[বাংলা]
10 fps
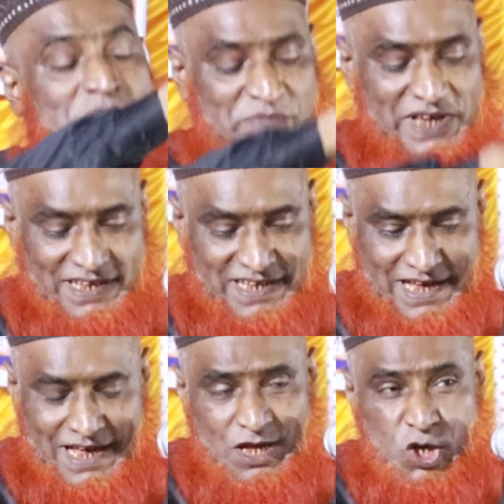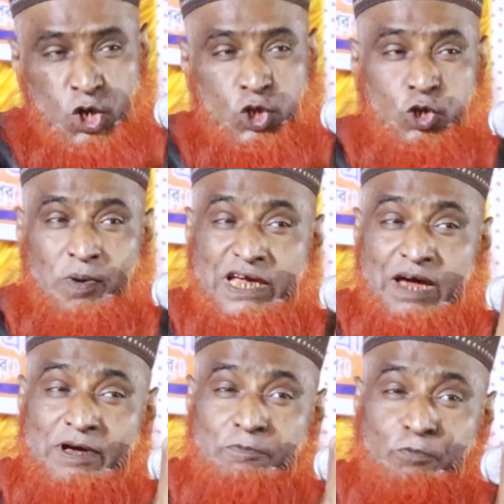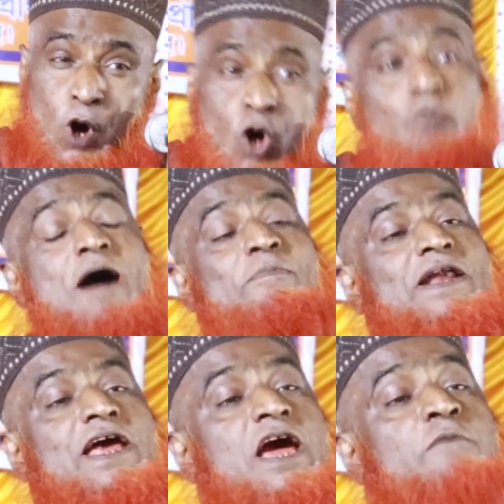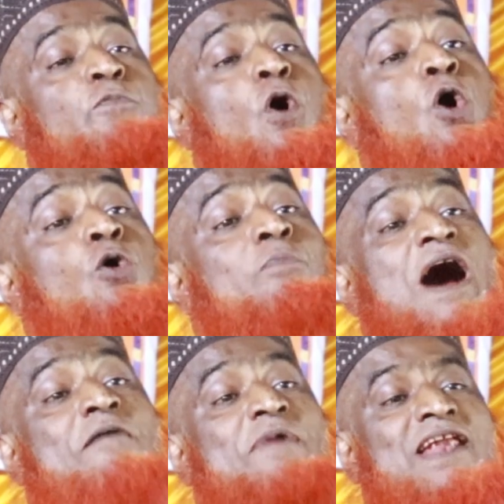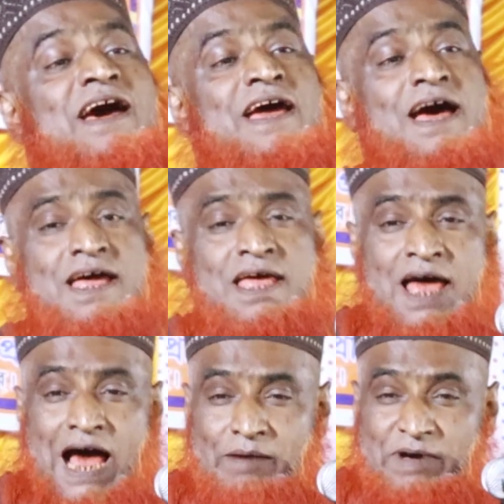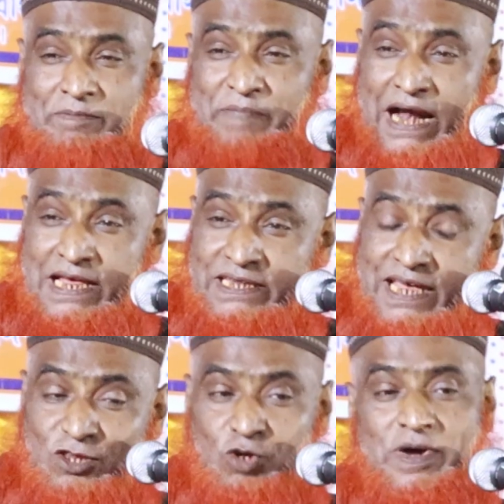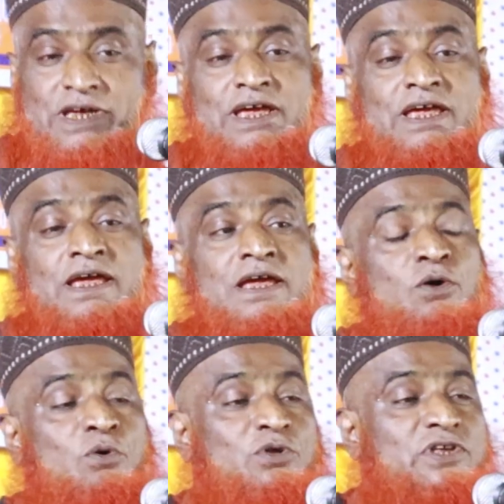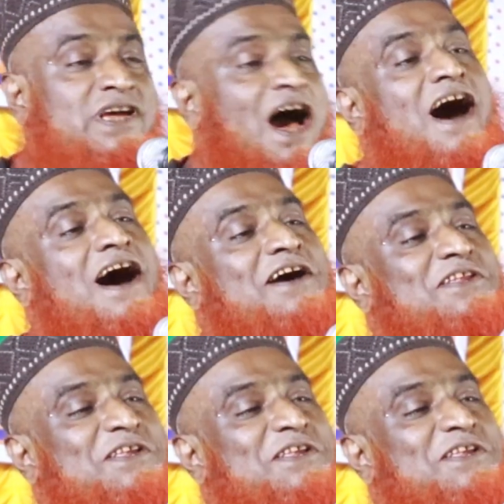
তোমার বিয়া দিয়ে তোমাকে আমার বৌমা বানায়া মা বানায়া আমার বাড়িতে তোমাকে অধিকার